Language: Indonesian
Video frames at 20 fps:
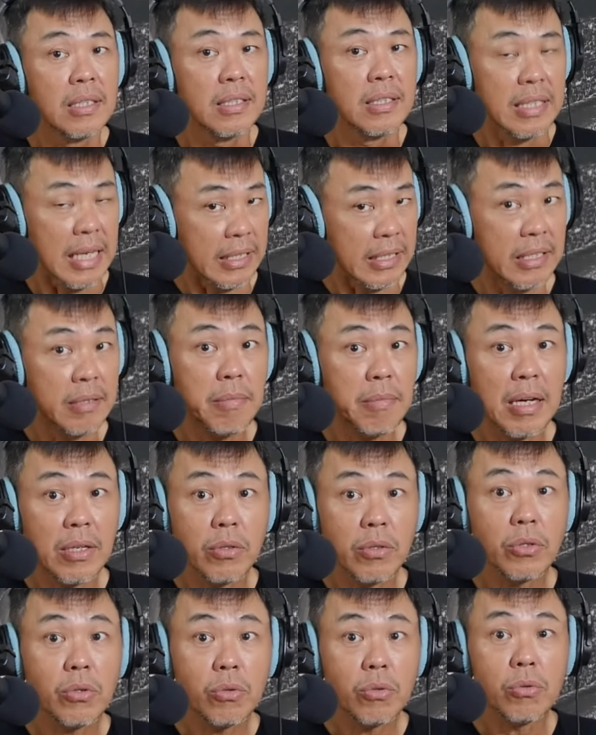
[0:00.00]
Ya Shimano
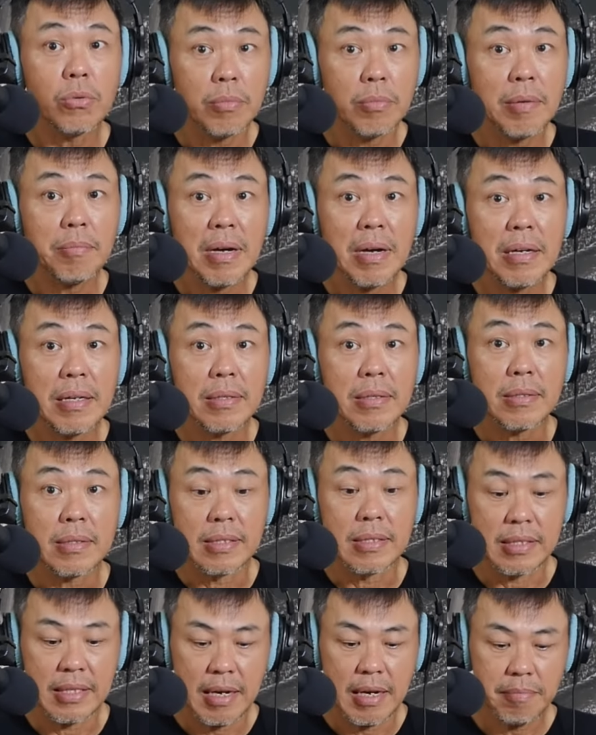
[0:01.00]
itu memang
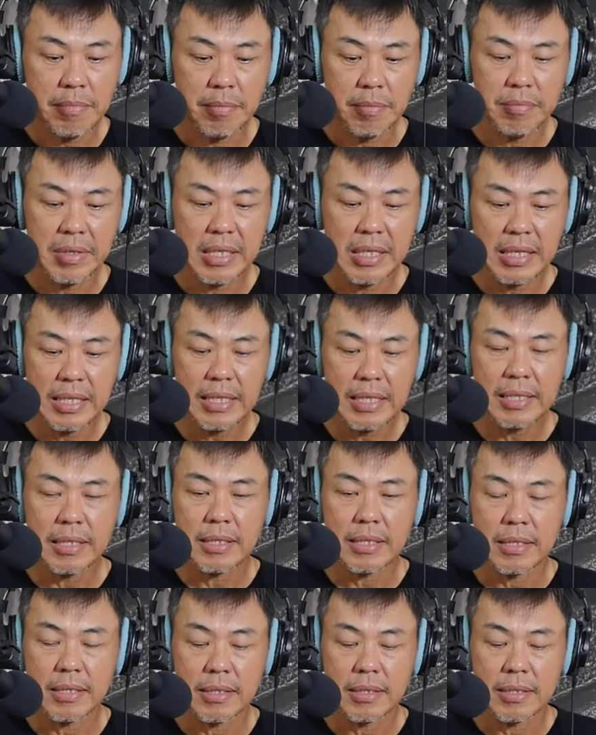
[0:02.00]
dia memilih